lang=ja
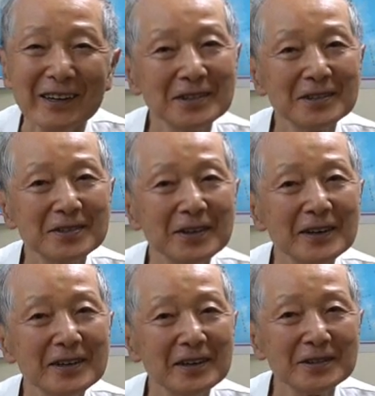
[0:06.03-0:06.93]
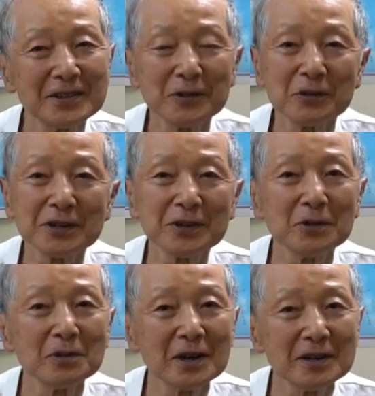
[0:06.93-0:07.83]
一体感っていうのは
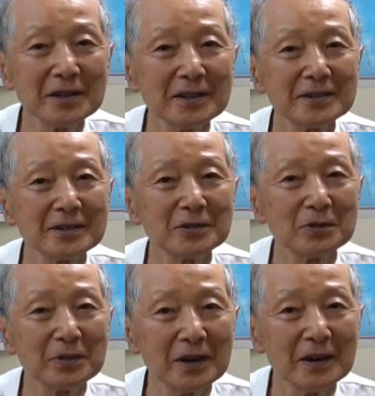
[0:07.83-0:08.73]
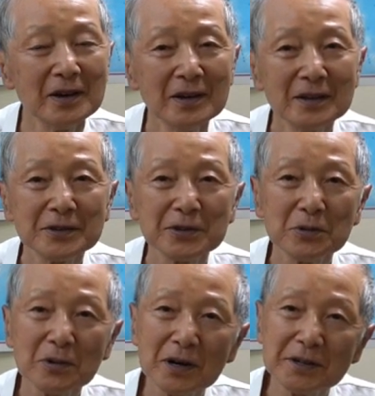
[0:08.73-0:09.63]
広がりですよね。
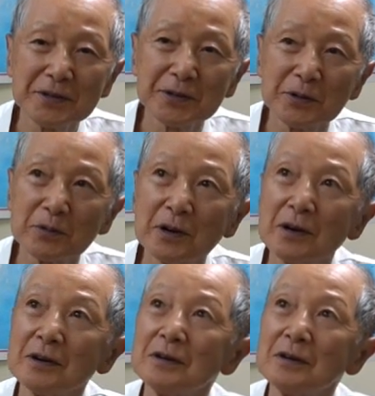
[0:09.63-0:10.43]
広がりっていうのは